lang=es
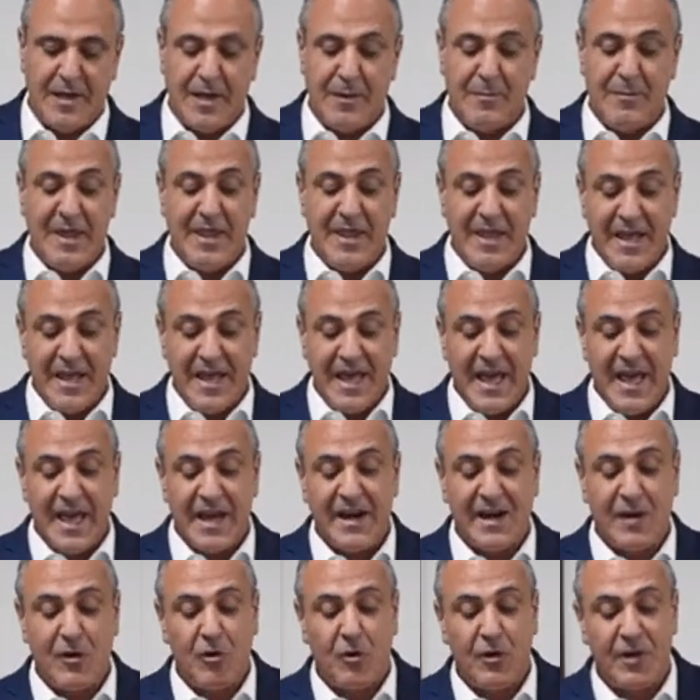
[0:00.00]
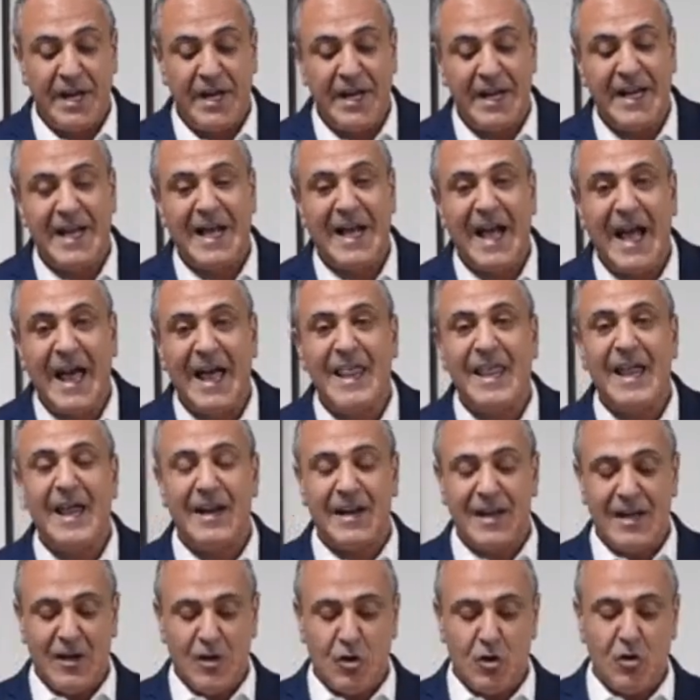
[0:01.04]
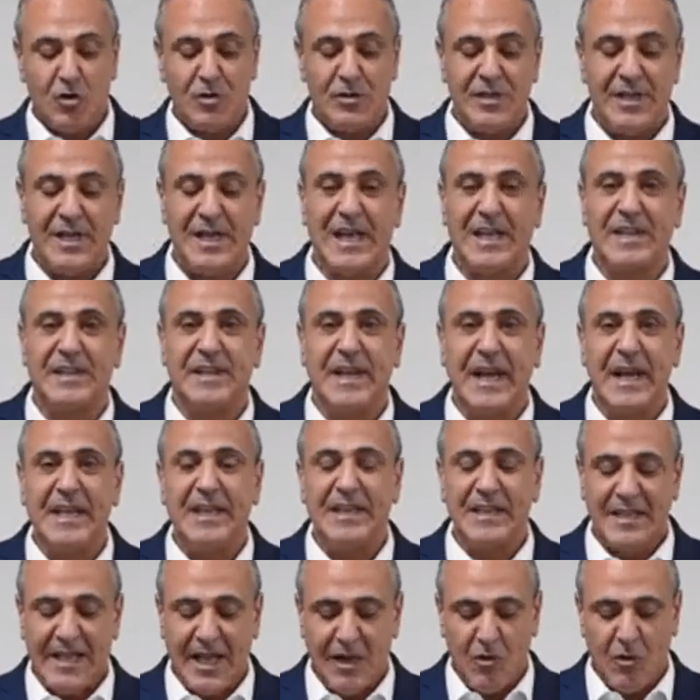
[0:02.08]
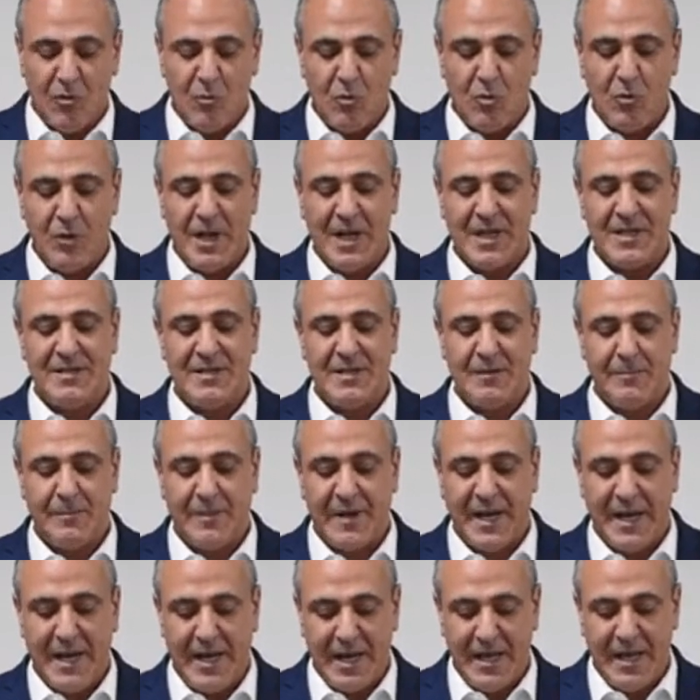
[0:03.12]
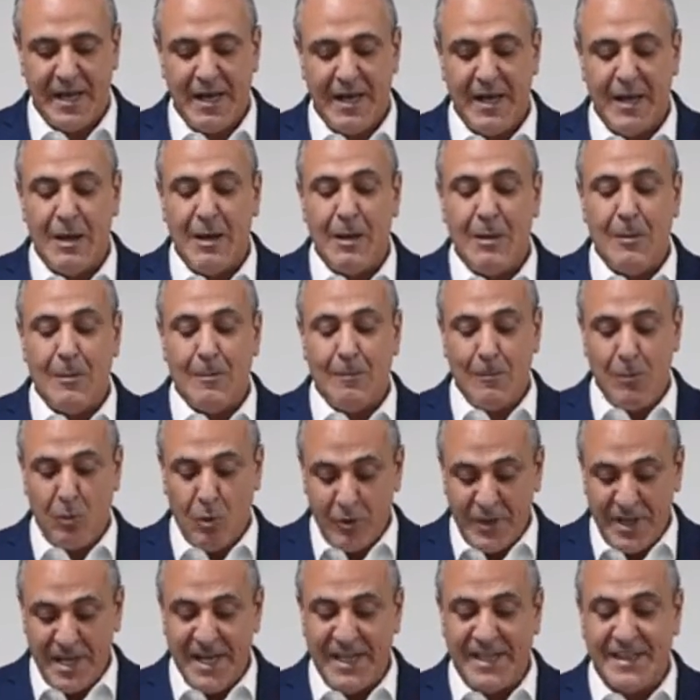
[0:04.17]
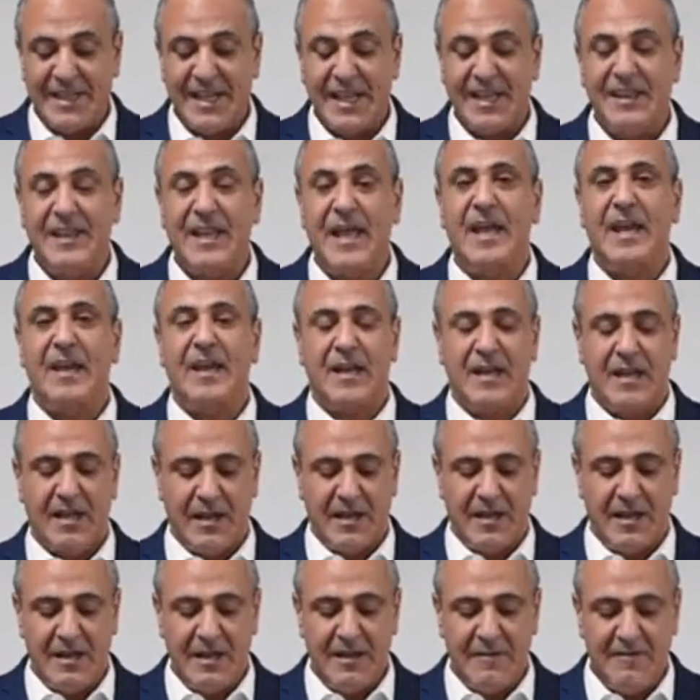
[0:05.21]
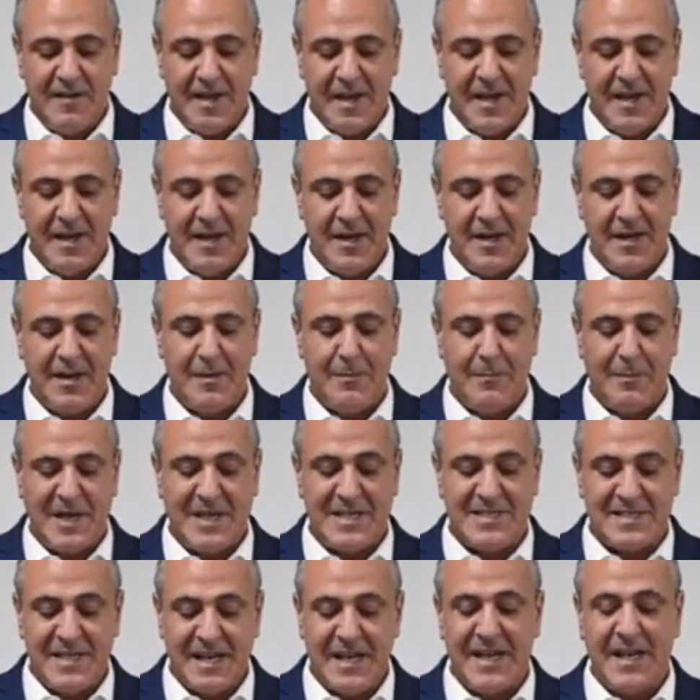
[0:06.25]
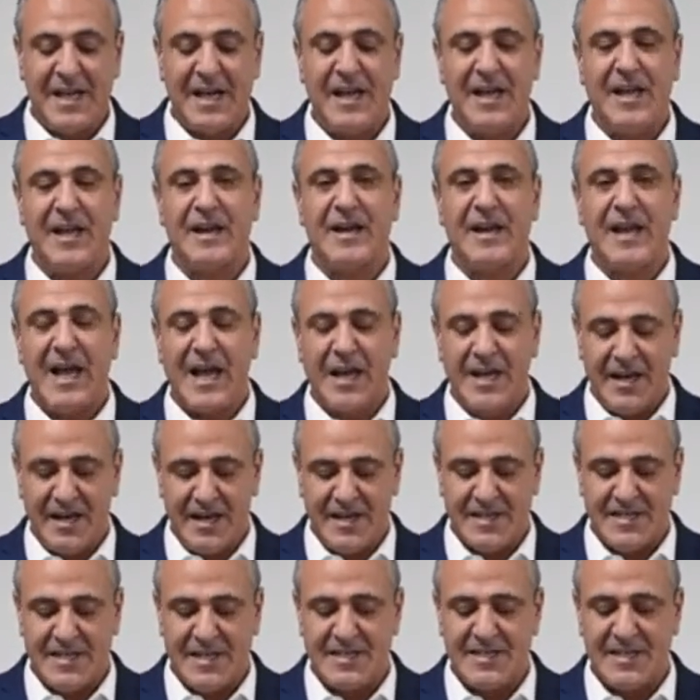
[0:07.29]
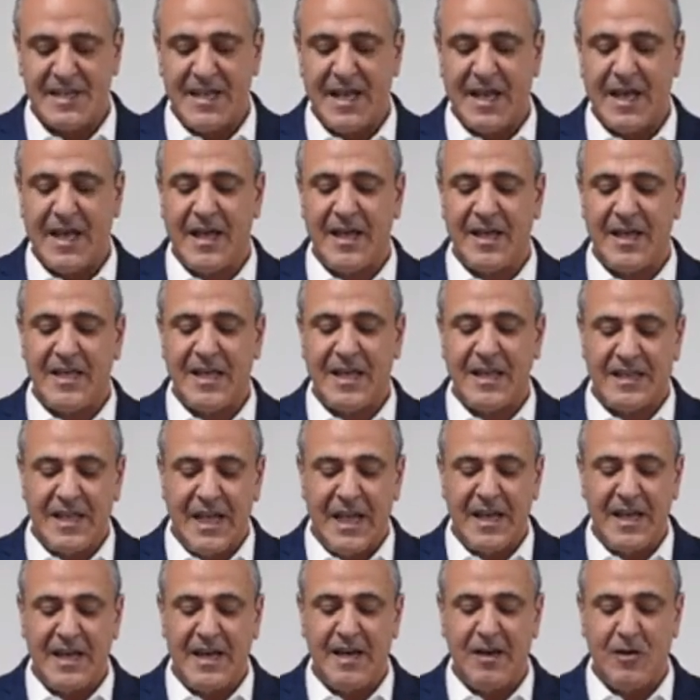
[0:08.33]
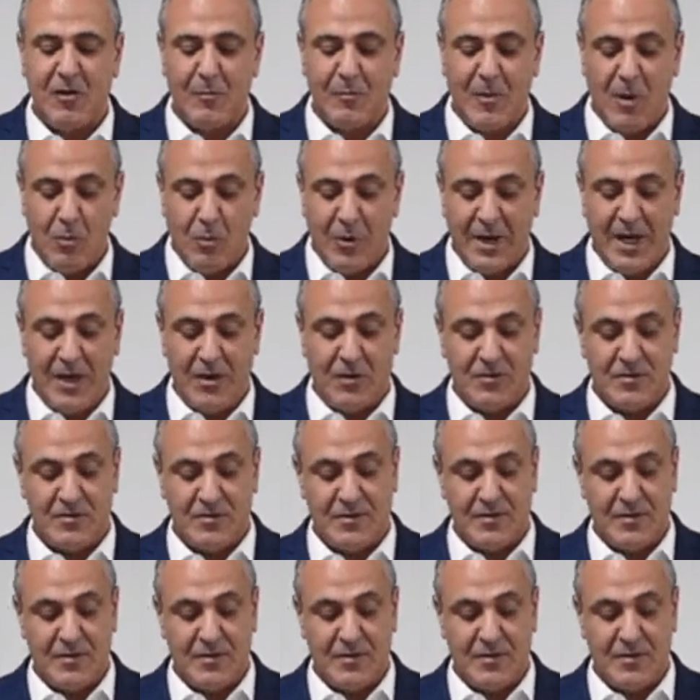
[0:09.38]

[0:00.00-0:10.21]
Me dediqué a recorrer cada rincón de las 30 comunas para poder entender y ver más cerca las reales necesidades que tienen los maurinos.